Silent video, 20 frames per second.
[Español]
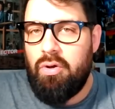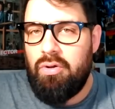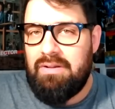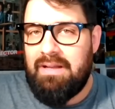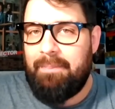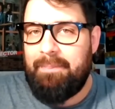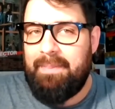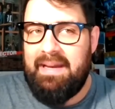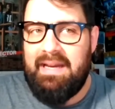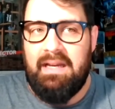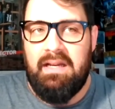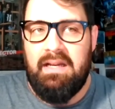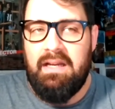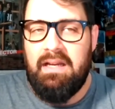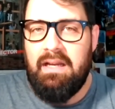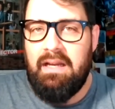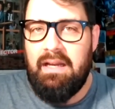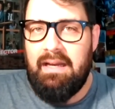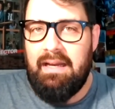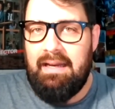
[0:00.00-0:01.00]
JP
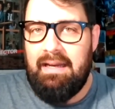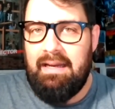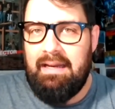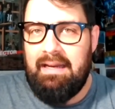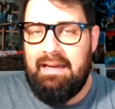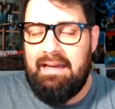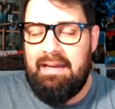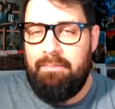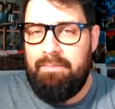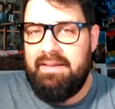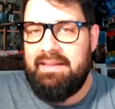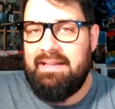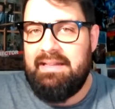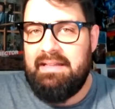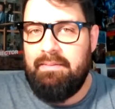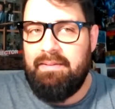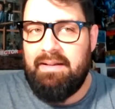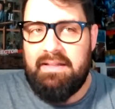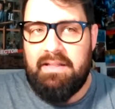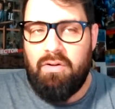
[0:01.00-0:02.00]
eh, empieza el
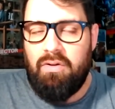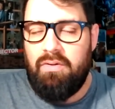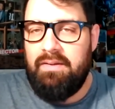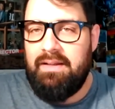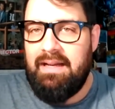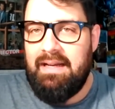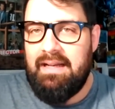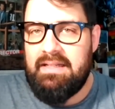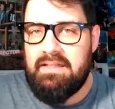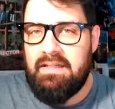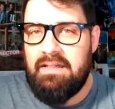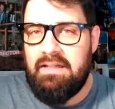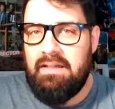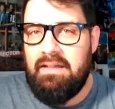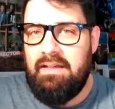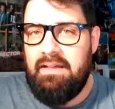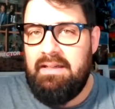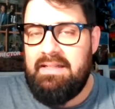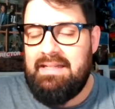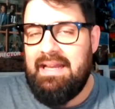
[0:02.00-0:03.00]
debate con Dallas
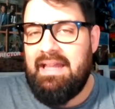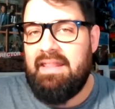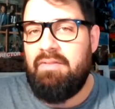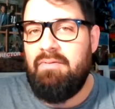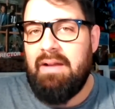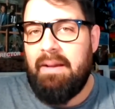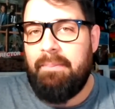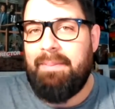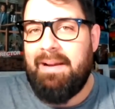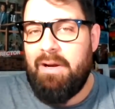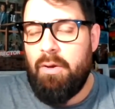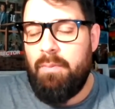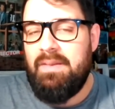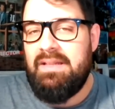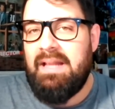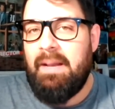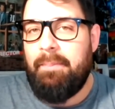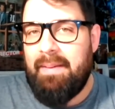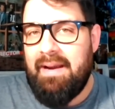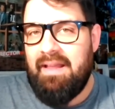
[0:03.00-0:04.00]
y se hace unas
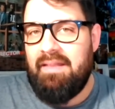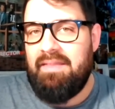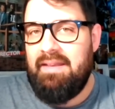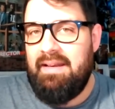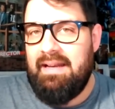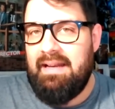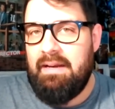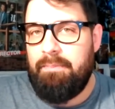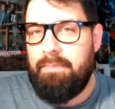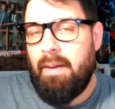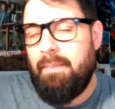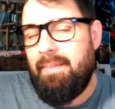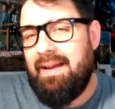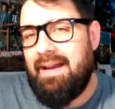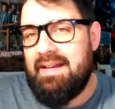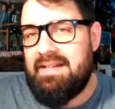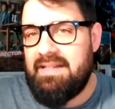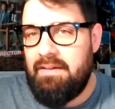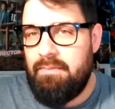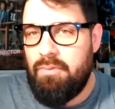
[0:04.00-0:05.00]
palomitas para cenar, para
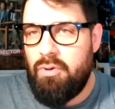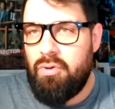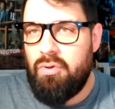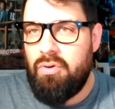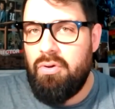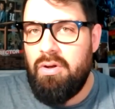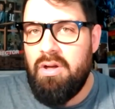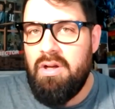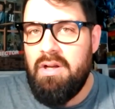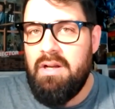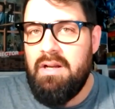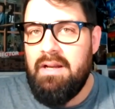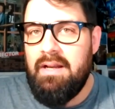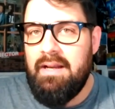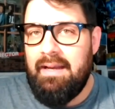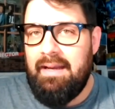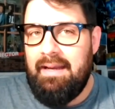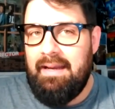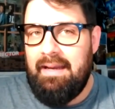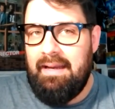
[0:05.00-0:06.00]
pegarse el moco
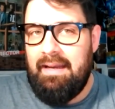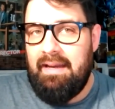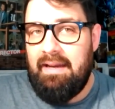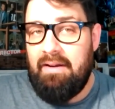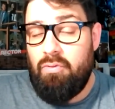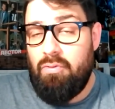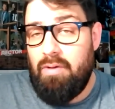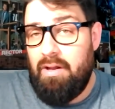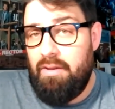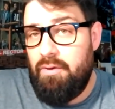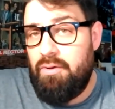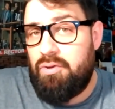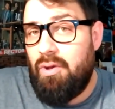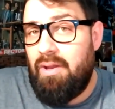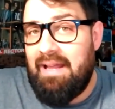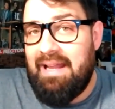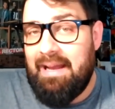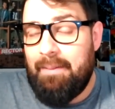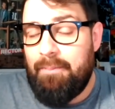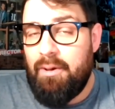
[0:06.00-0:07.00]
eh, cuando
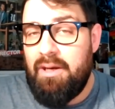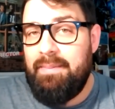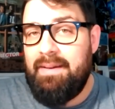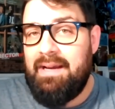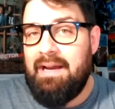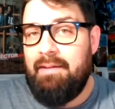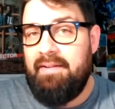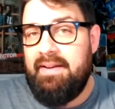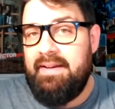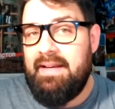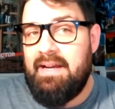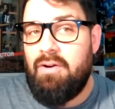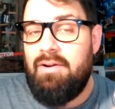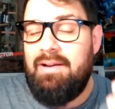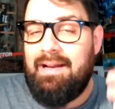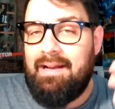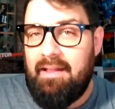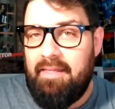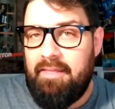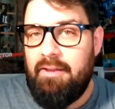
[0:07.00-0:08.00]
toda la polémica venía con
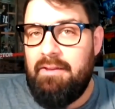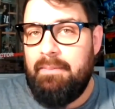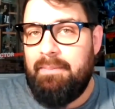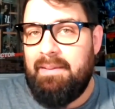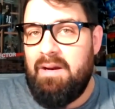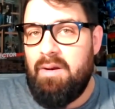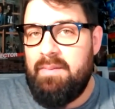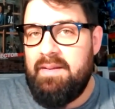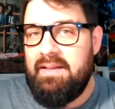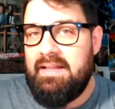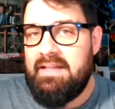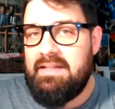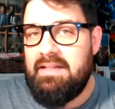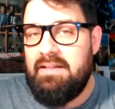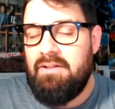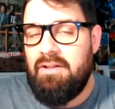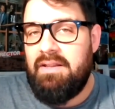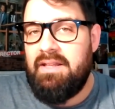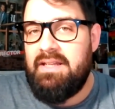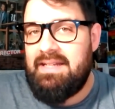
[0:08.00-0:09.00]
la canción de Palomitas.
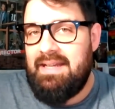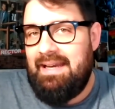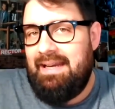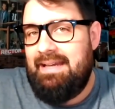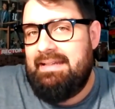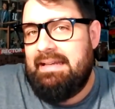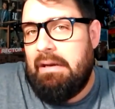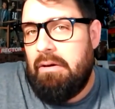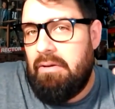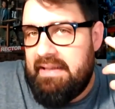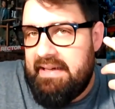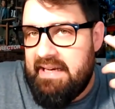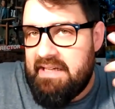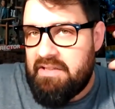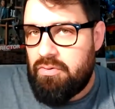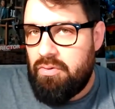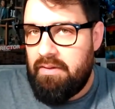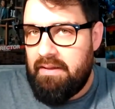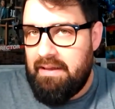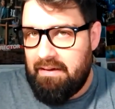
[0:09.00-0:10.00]
Entonces él ya lo tenía
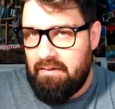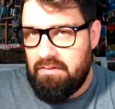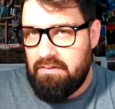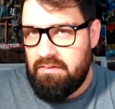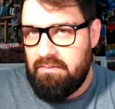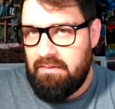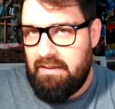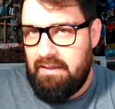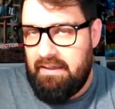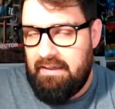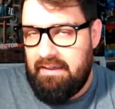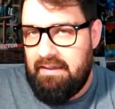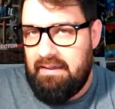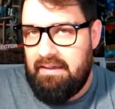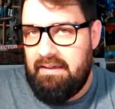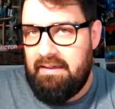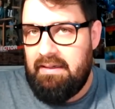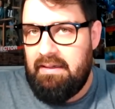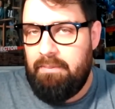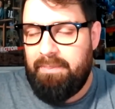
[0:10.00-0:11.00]
estudiado,
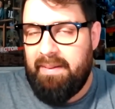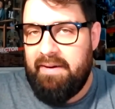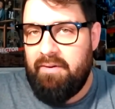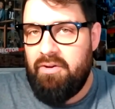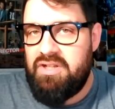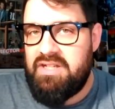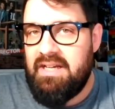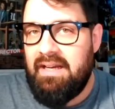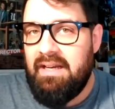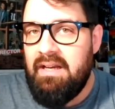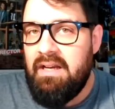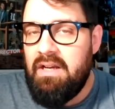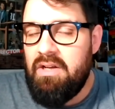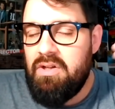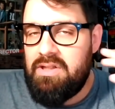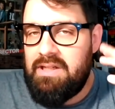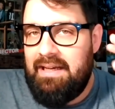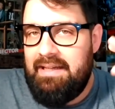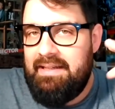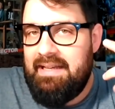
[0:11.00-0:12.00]
¿vale? El Panocha.
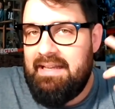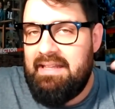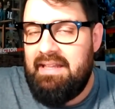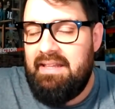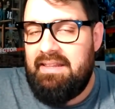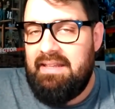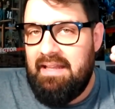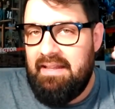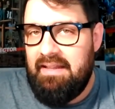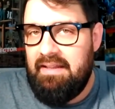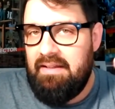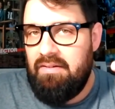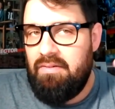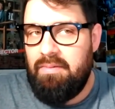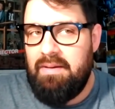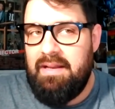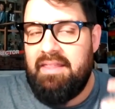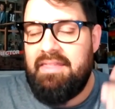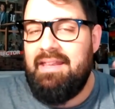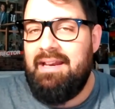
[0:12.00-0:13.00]
O sea, él ya decía, digo,
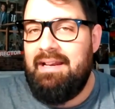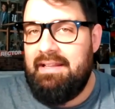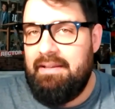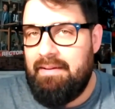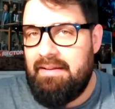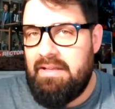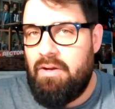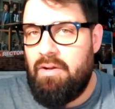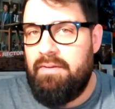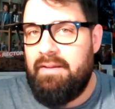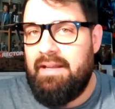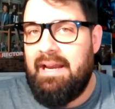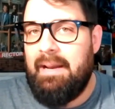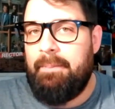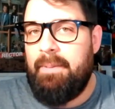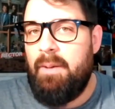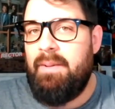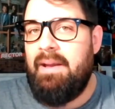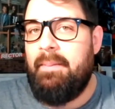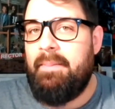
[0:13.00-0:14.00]
voy a hacer el debate con Dallas,
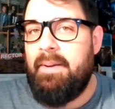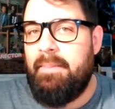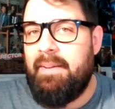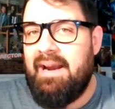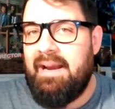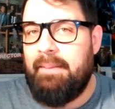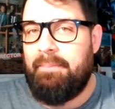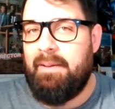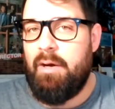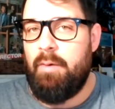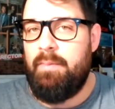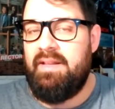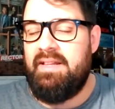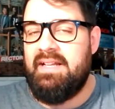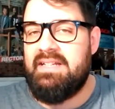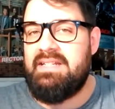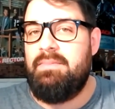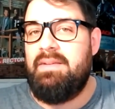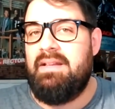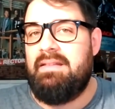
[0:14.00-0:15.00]
pero me voy a preparar las
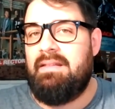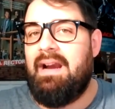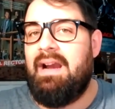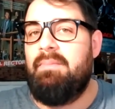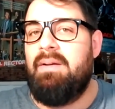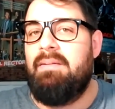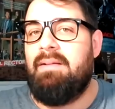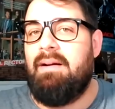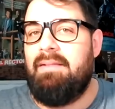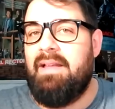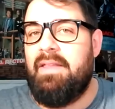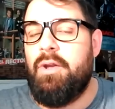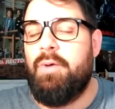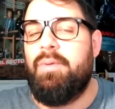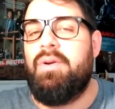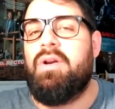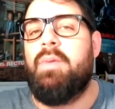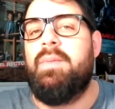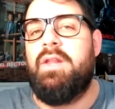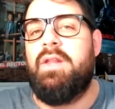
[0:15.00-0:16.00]
palomitas y mientras él me va hablando
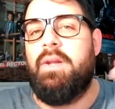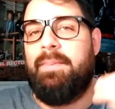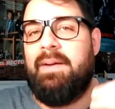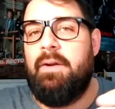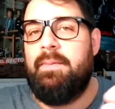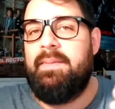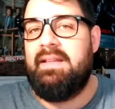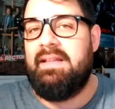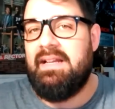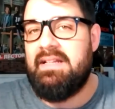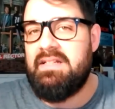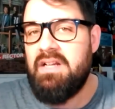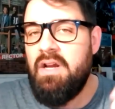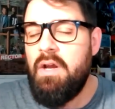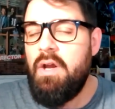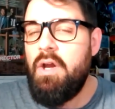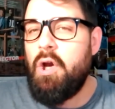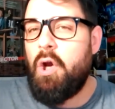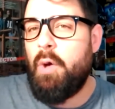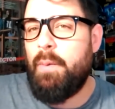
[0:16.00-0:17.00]
voy comiendo palomitas
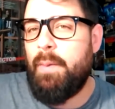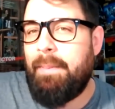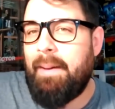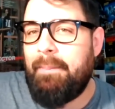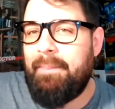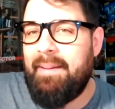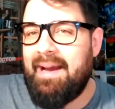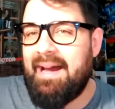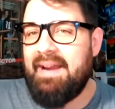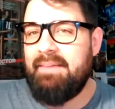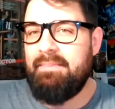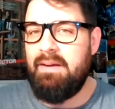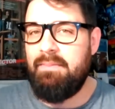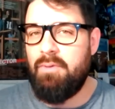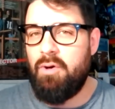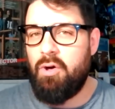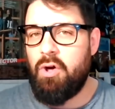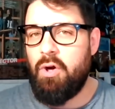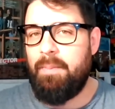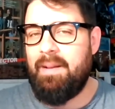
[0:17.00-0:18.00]
como para pegarme el
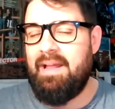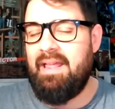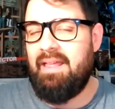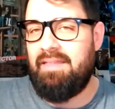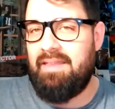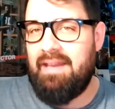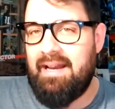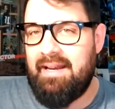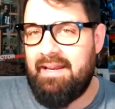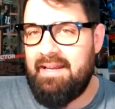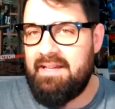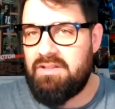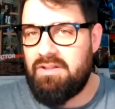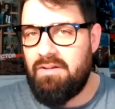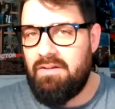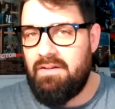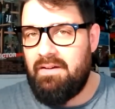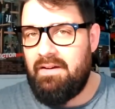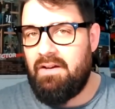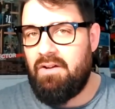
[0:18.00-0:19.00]
moco, para decir, aquí
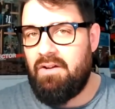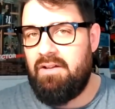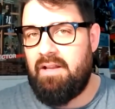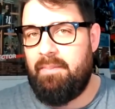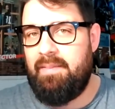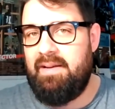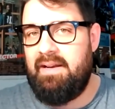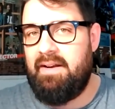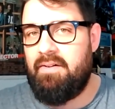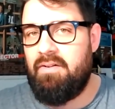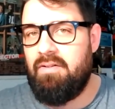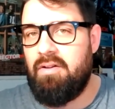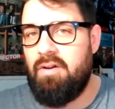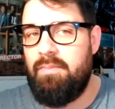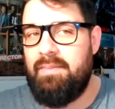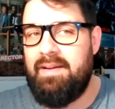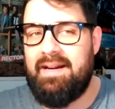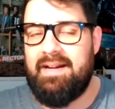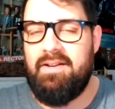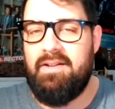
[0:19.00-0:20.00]
esto es y Rojo,
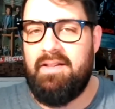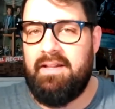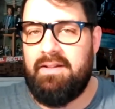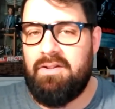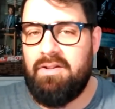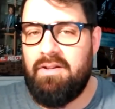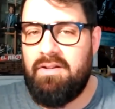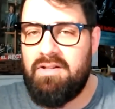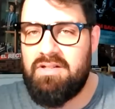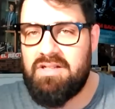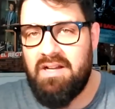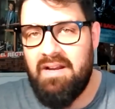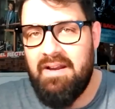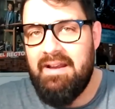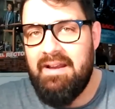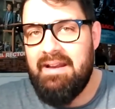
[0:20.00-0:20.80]
me río de todos